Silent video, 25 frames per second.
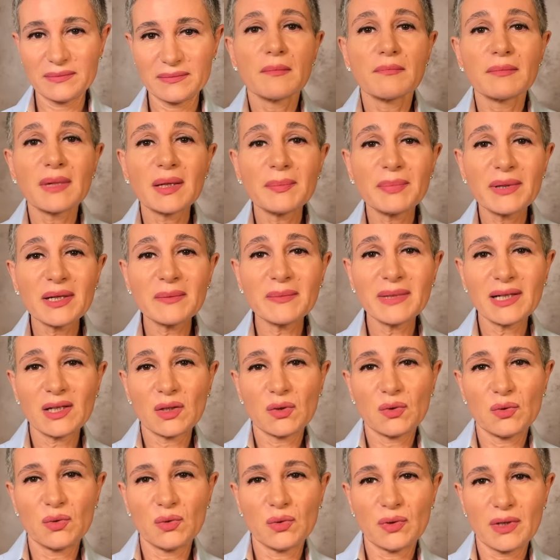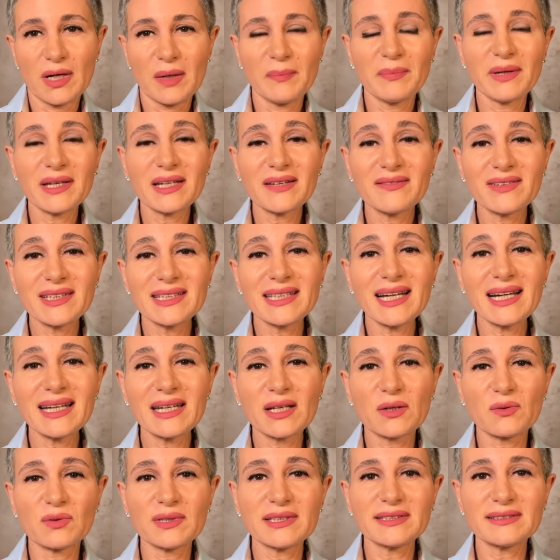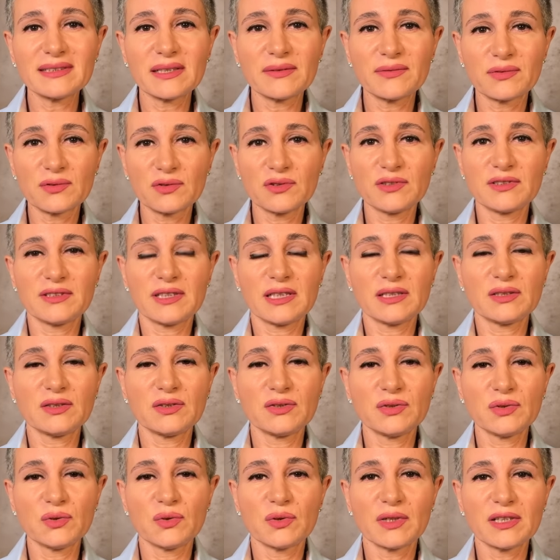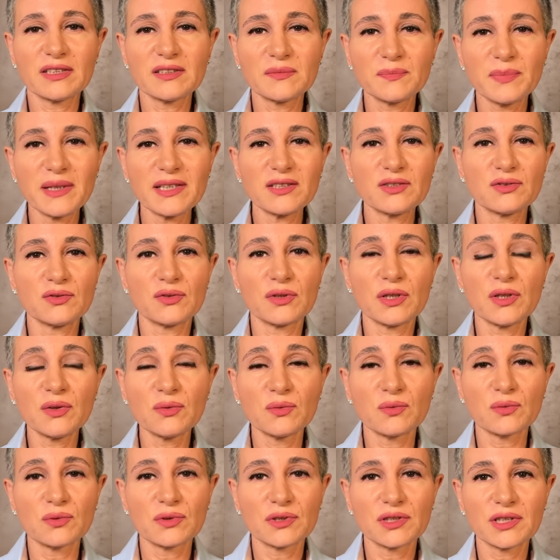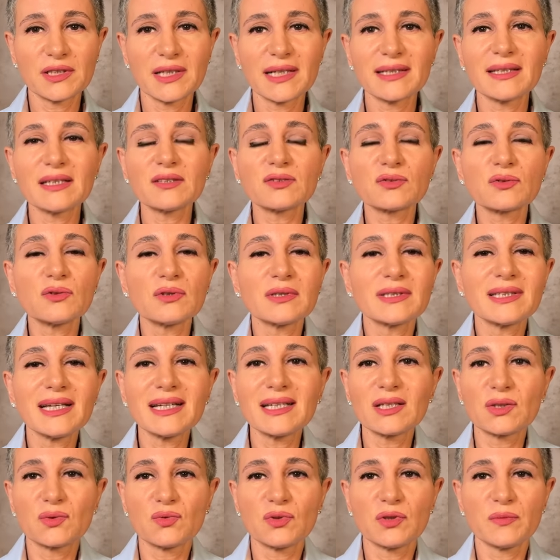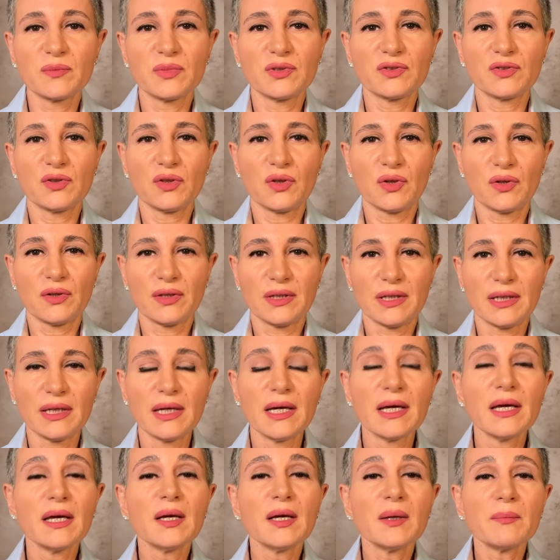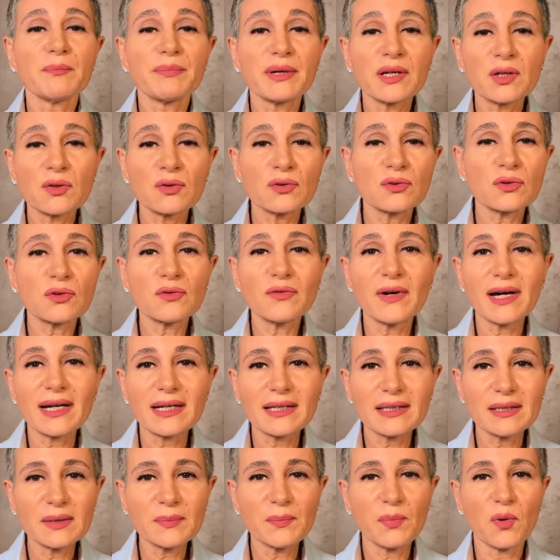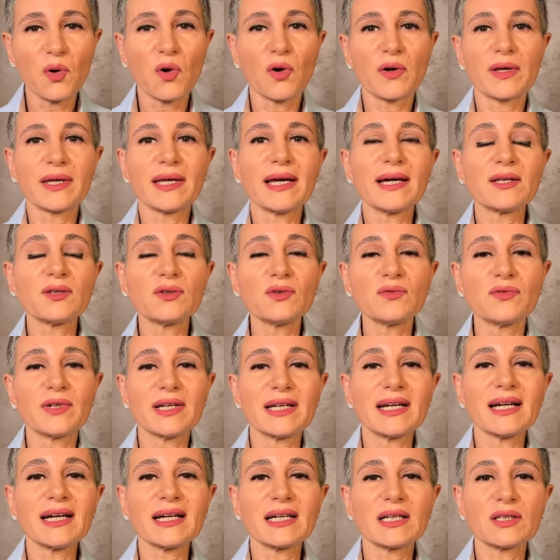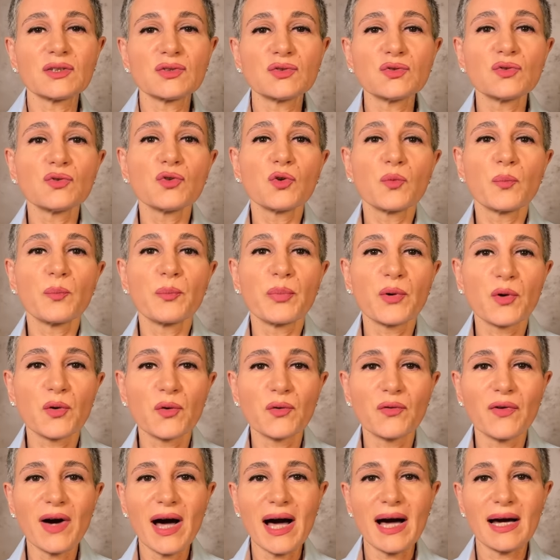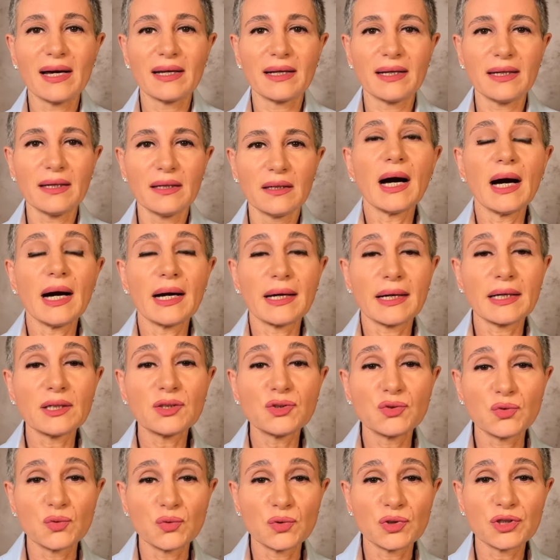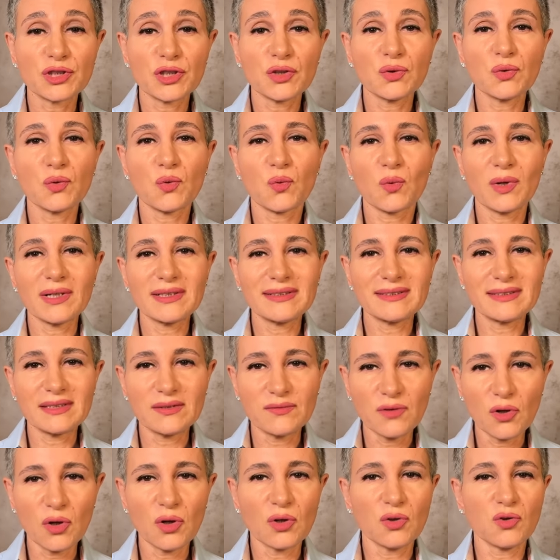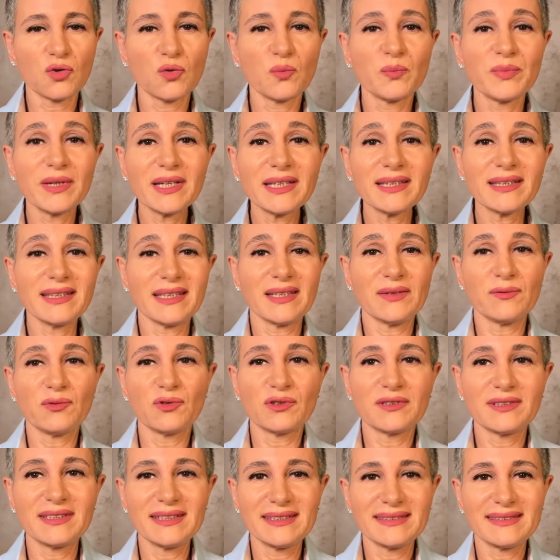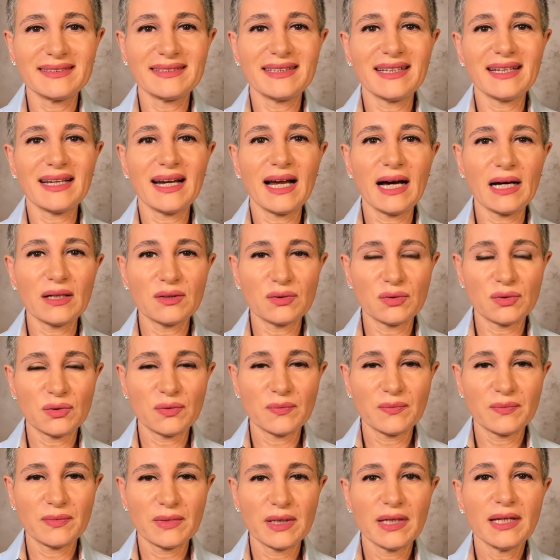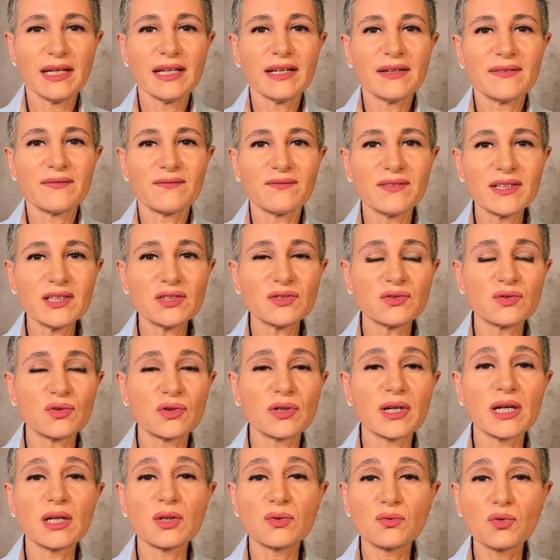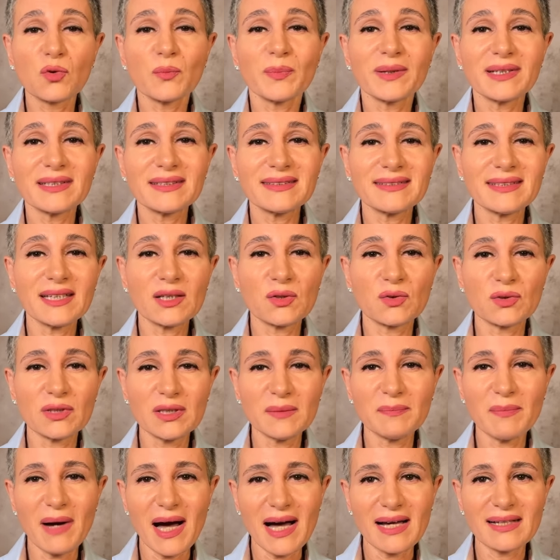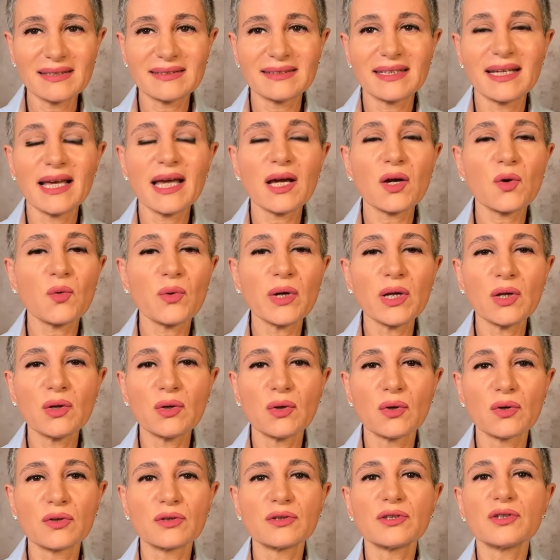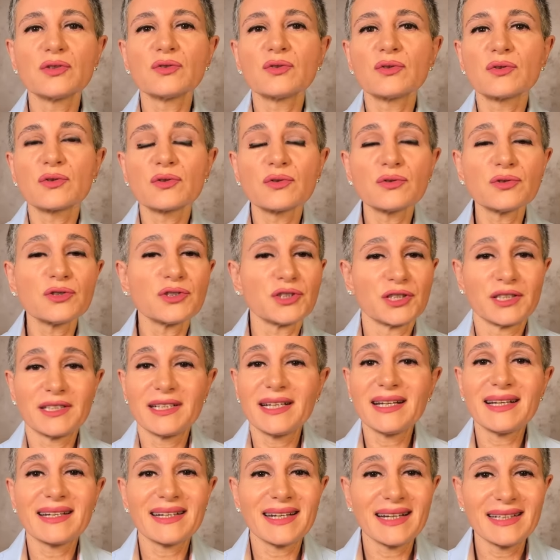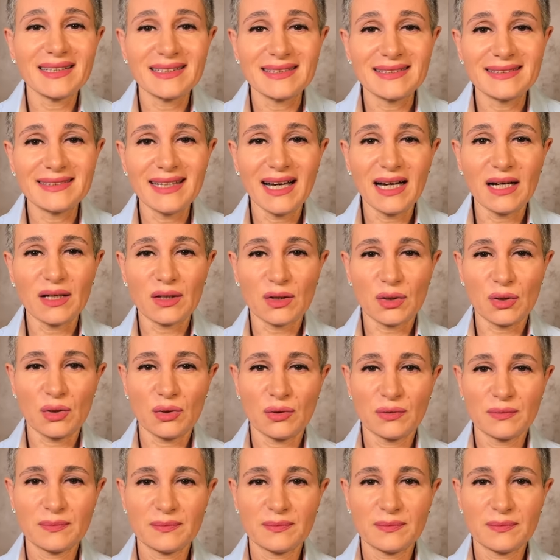Ma prima ancora, per evitare questa frustrazione, spesso rinunci ad ascoltare i tuoi bisogni, per non trovarti poi a dover anche solo provare a raggiungere un qualsivoglia obiettivo desiderato, visto che il tuo pensiero di base è quello di non riuscire a realizzarlo.